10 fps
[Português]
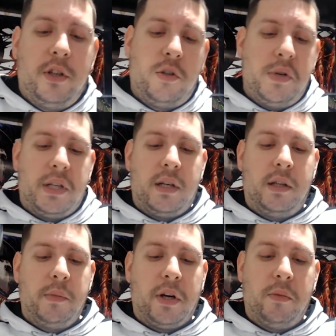Este também está,
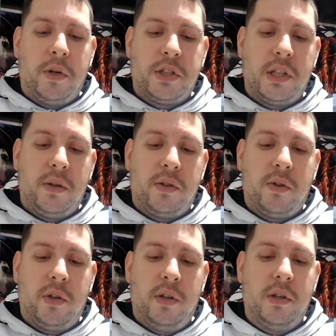tem uma, uma rachadela só
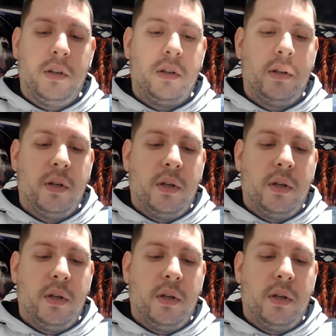aqui na,